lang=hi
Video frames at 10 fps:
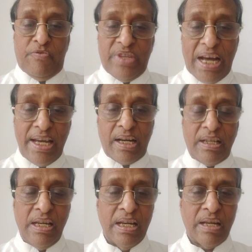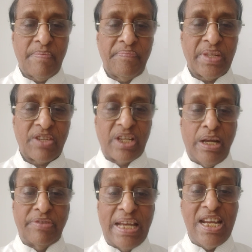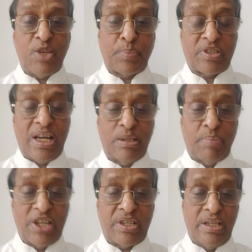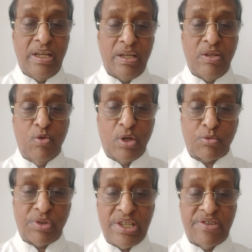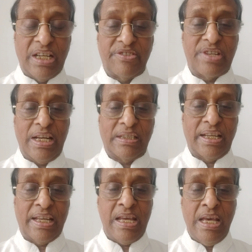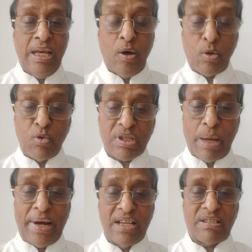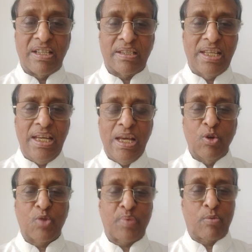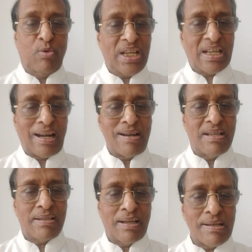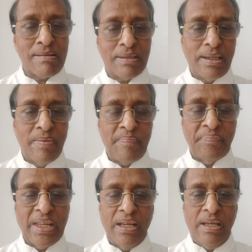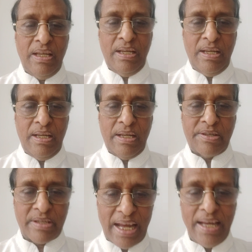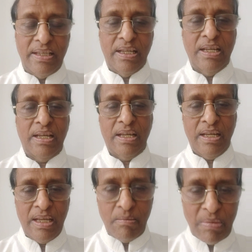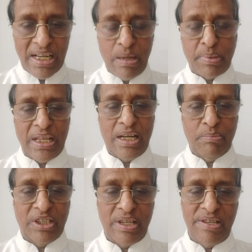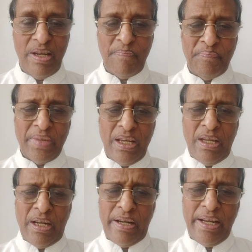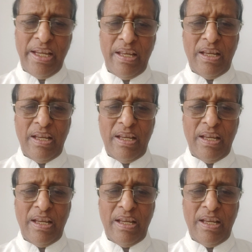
विधायक श्री अवधेश प्रसाद पासी जो अनुसूचित जाति से आते हैं और वो सामान्य सीट थी उस पर उन्होंने करारी शिकस्त शायद माननीय प्रधानमंत्री जी ने